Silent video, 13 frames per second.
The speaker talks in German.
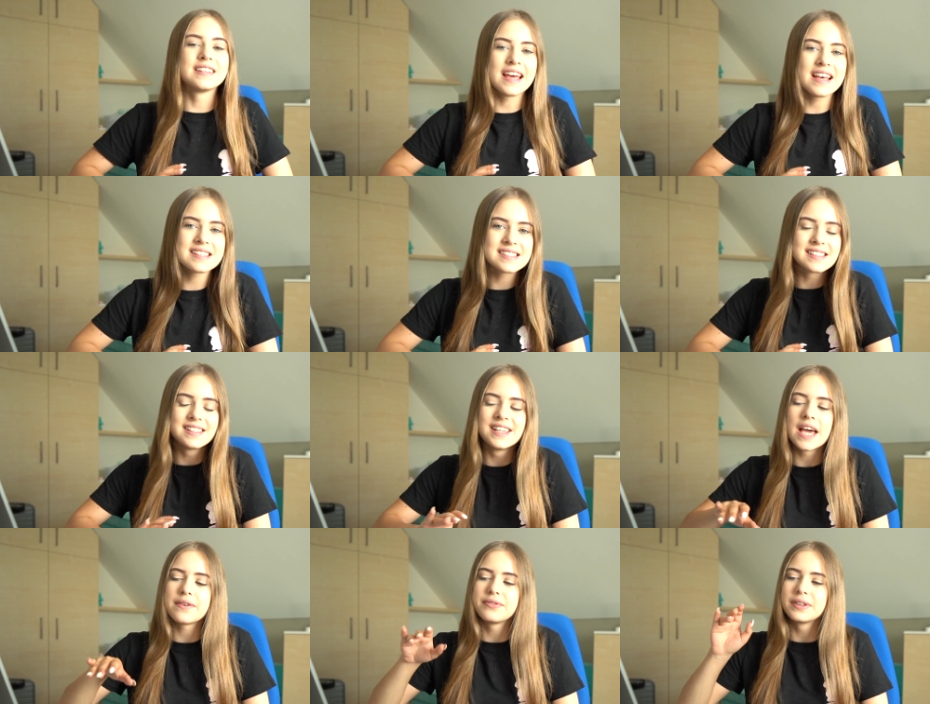nächsten
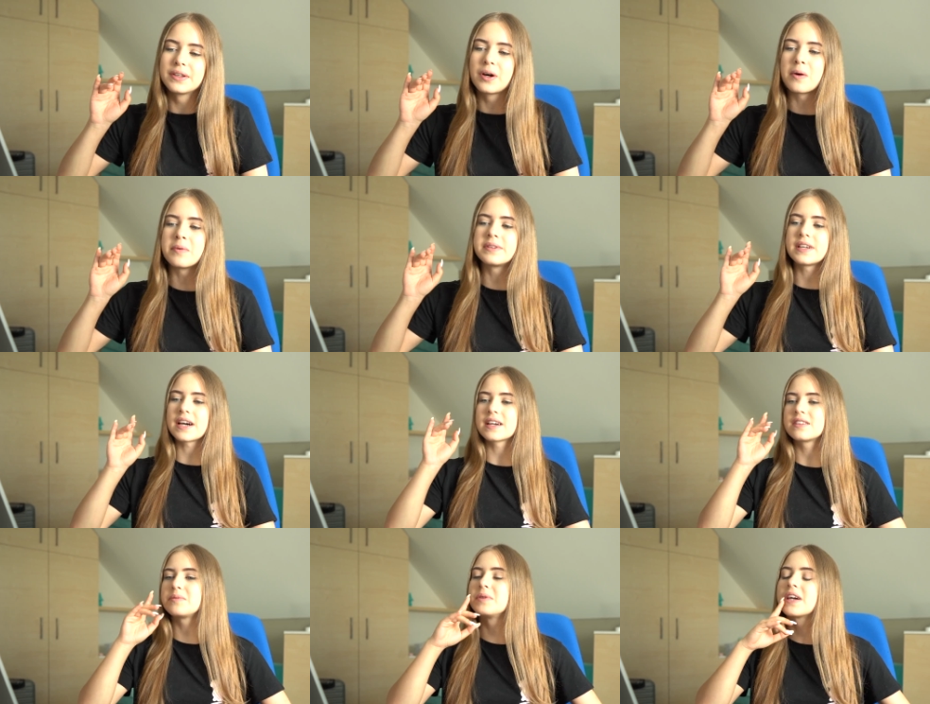nervigen
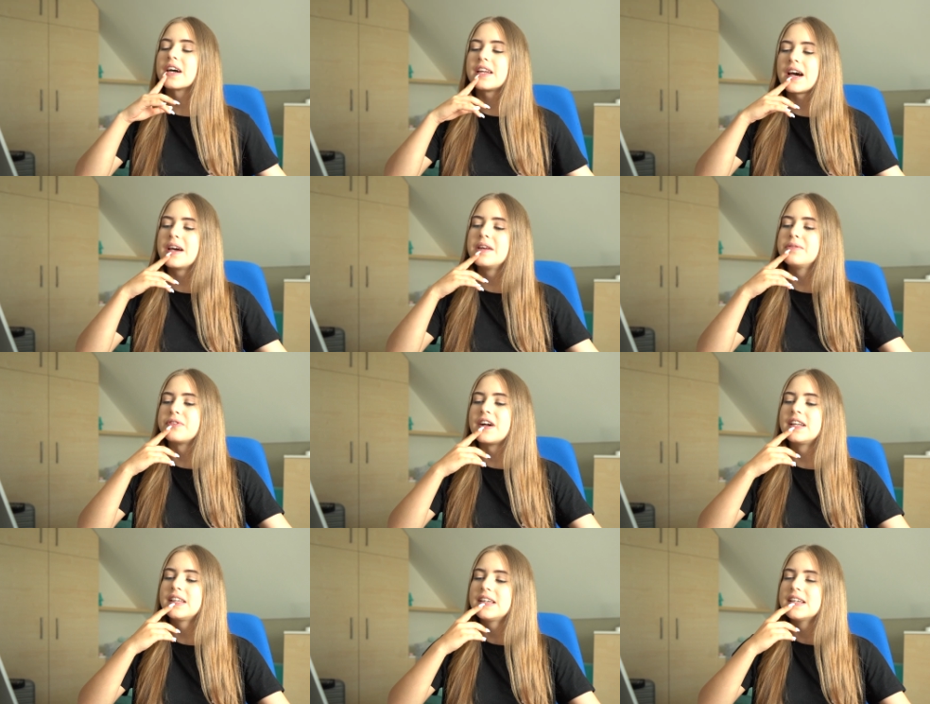Kommentare, die mir gerade
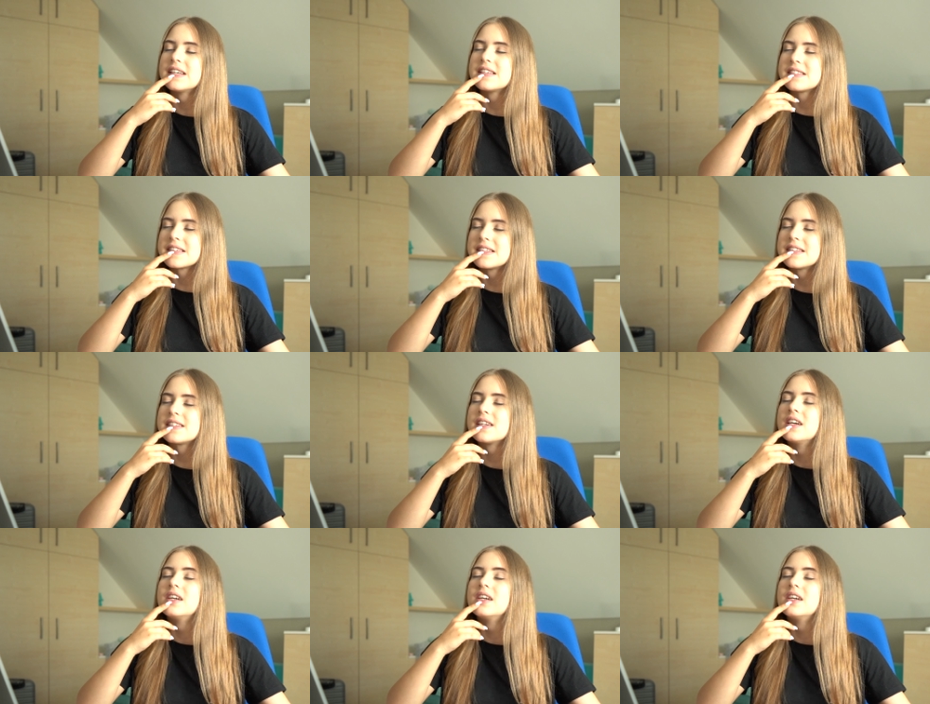einfallen, sind